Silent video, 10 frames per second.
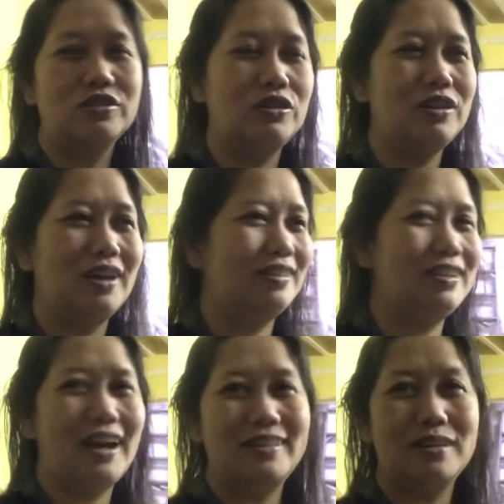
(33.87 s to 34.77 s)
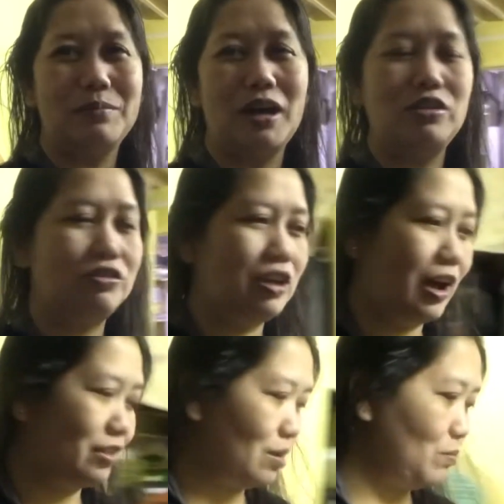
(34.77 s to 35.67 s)
So yan guys, samahan nyo si
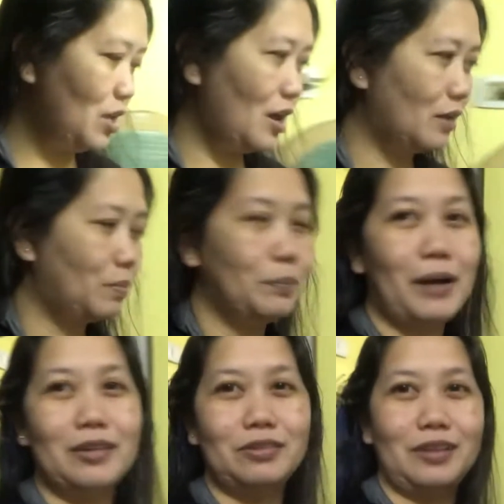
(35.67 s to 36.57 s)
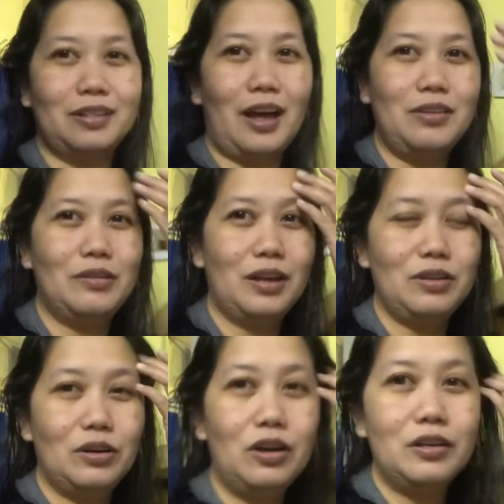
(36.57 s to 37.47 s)
Ate B at papasok na tayo
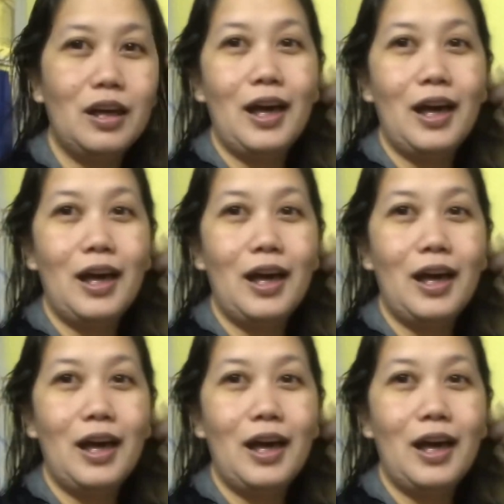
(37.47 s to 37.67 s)
ngayon.